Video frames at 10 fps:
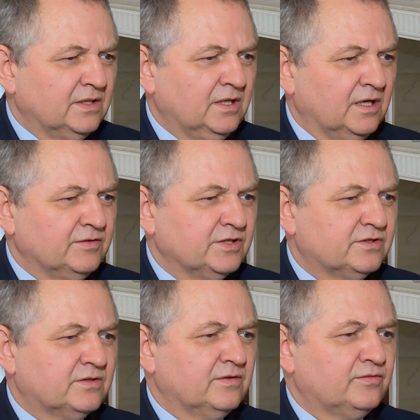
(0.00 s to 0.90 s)
Tak,
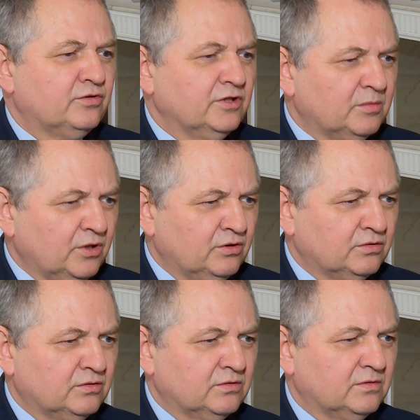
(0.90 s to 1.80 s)
więc y, w drugim
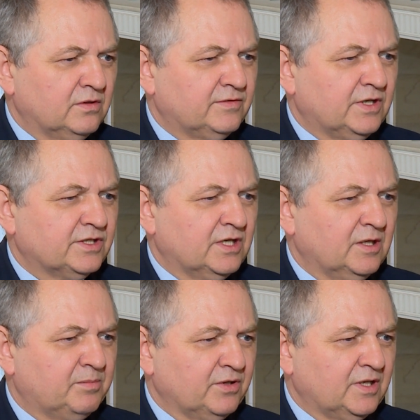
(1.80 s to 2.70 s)
roku y,
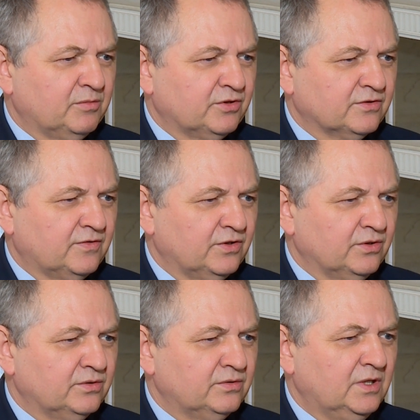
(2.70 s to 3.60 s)
wdrażania programu
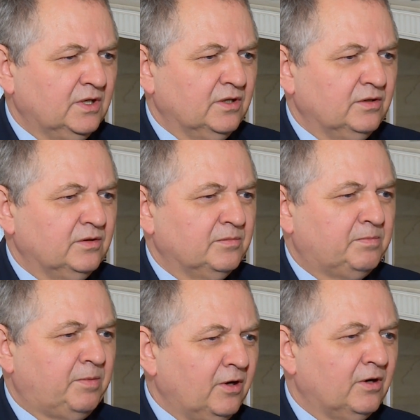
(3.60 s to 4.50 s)
rozwoju y,
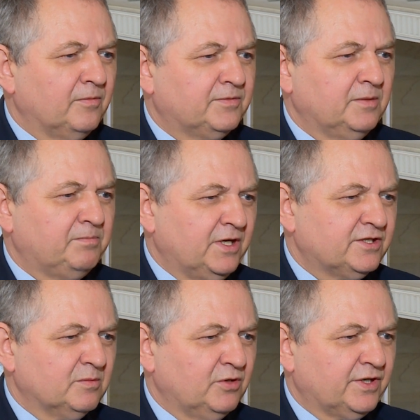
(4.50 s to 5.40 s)
po tym
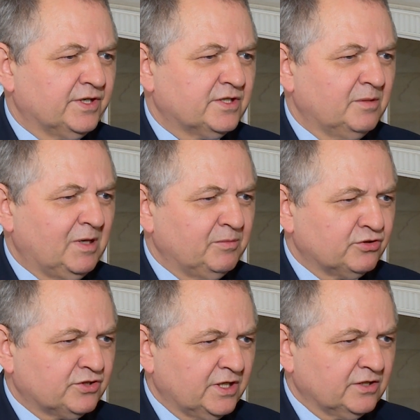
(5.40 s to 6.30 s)
pierwszym okresie mamy
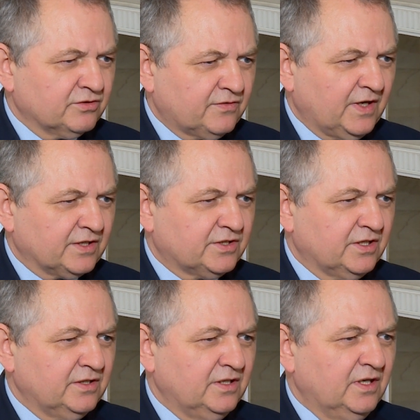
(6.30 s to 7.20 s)
już szereg
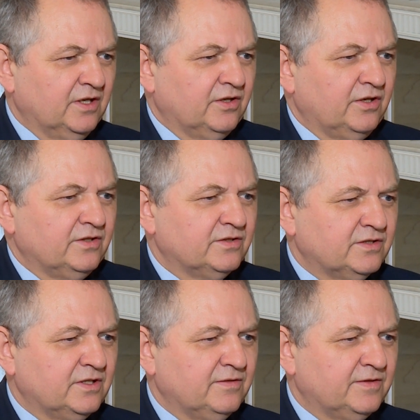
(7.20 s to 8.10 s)
doświadczeń, no i z
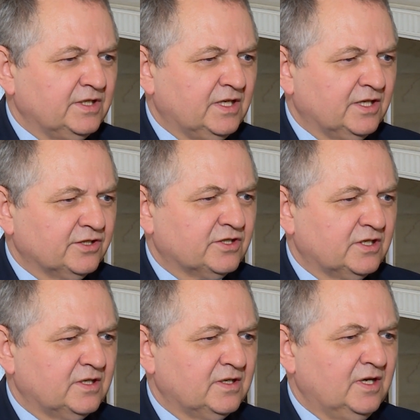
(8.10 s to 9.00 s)
nich wynika,
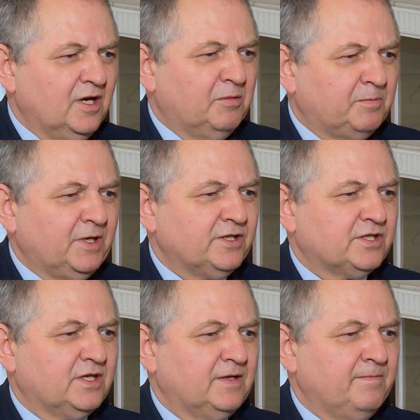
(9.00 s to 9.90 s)
że po
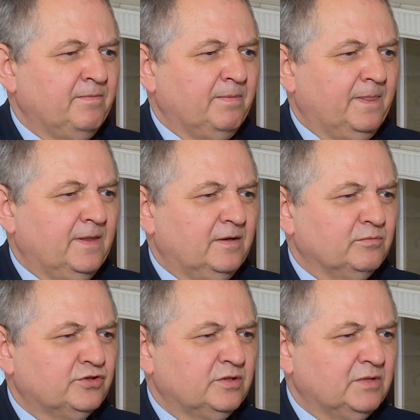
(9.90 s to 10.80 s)
pierwsze
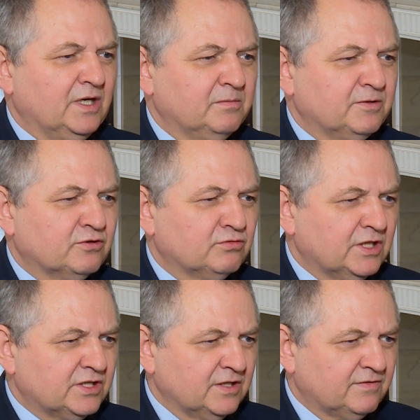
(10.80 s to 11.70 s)
musimy jakby
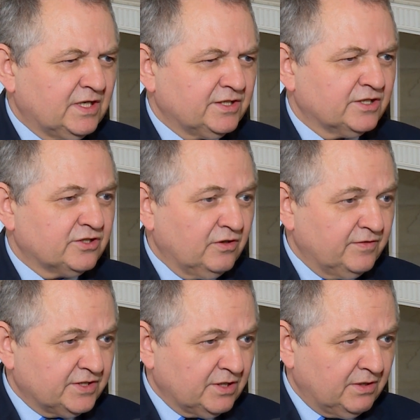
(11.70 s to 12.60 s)
skutecznie wdrażać
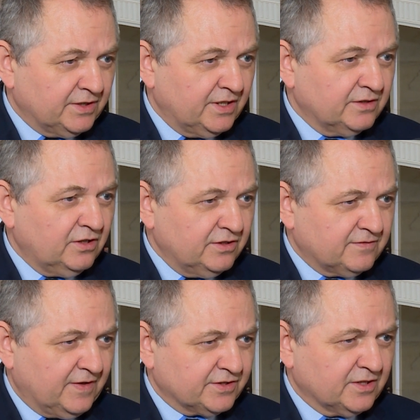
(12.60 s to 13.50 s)
nowe działania, to
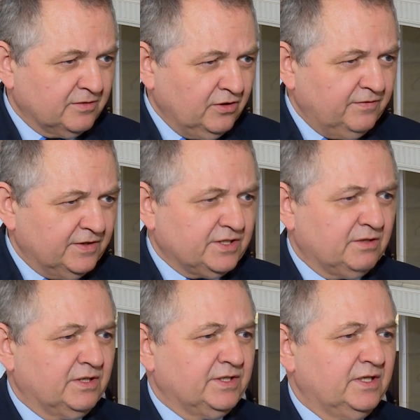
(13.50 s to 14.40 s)
jest ważne, nowe
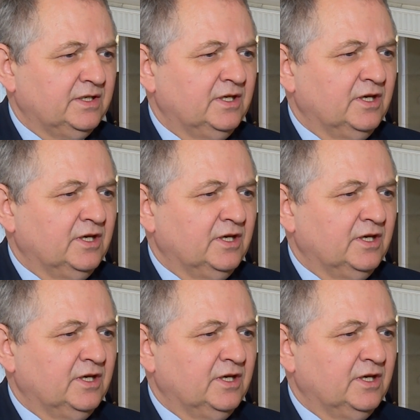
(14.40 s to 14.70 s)
działania,